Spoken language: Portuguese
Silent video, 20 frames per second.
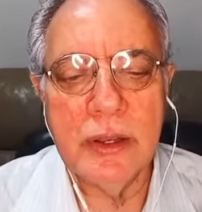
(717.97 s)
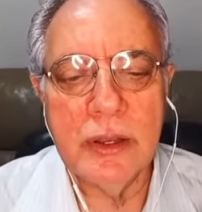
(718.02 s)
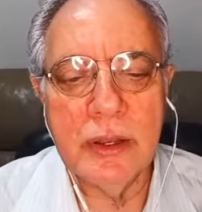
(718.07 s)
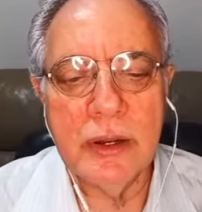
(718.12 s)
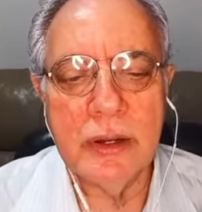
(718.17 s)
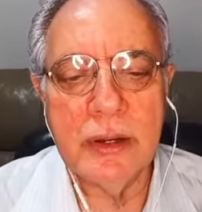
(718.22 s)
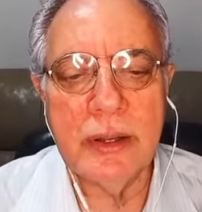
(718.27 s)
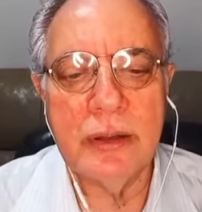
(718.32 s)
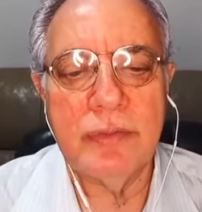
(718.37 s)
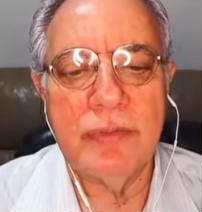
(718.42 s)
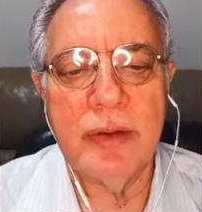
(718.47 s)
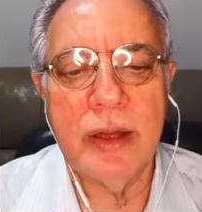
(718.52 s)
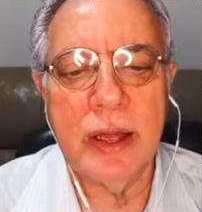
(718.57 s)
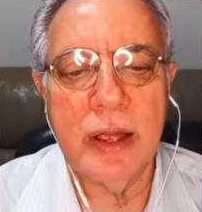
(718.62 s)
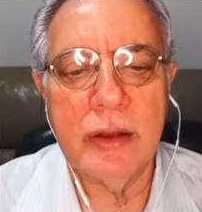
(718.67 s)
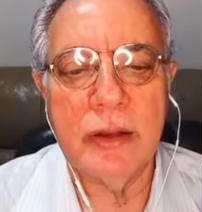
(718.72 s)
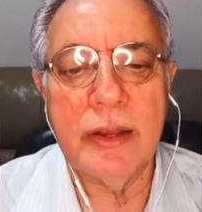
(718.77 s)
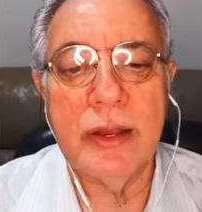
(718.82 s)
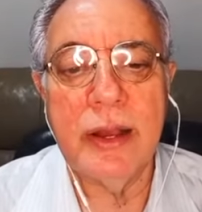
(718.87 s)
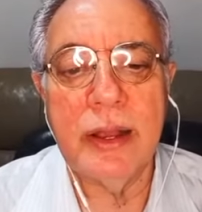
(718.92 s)

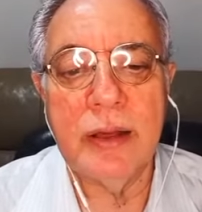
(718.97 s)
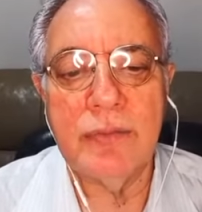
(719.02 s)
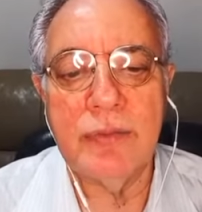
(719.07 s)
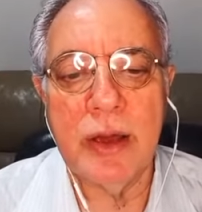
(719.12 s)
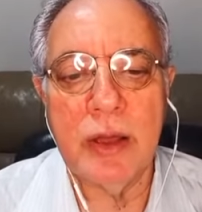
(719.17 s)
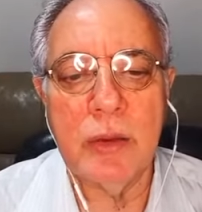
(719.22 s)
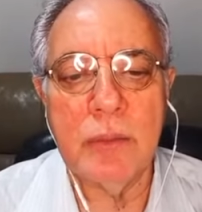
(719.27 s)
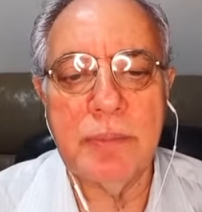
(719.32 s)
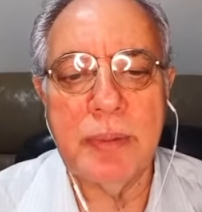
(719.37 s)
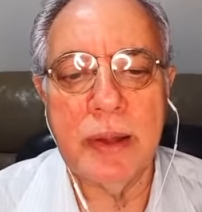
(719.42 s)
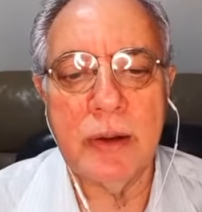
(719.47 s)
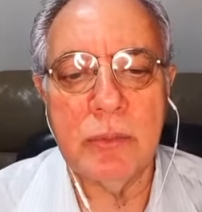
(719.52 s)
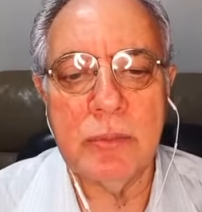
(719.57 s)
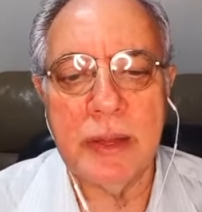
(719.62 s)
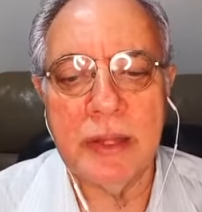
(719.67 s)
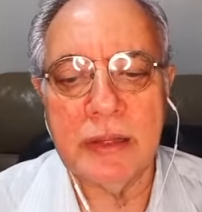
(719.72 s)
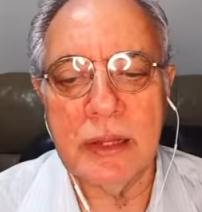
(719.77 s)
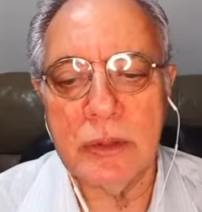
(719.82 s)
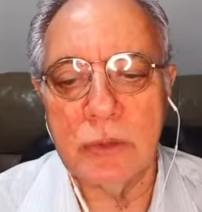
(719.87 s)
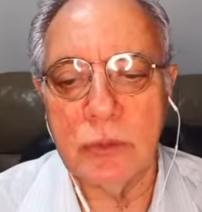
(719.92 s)
levar, e levá-lo para o
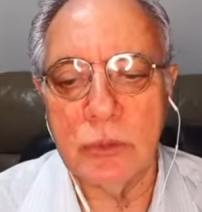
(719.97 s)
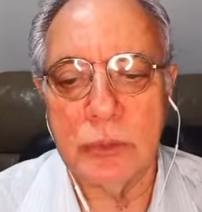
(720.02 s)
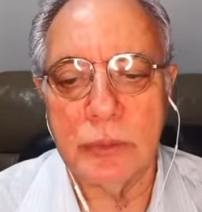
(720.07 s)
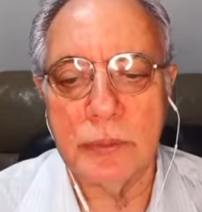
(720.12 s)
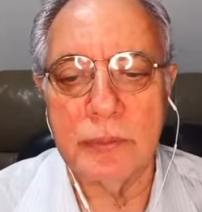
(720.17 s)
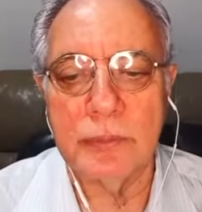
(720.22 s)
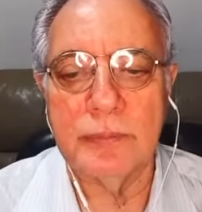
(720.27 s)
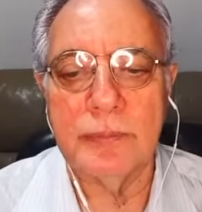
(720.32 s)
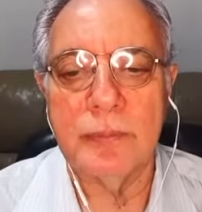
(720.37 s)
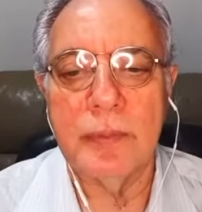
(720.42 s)
matadouro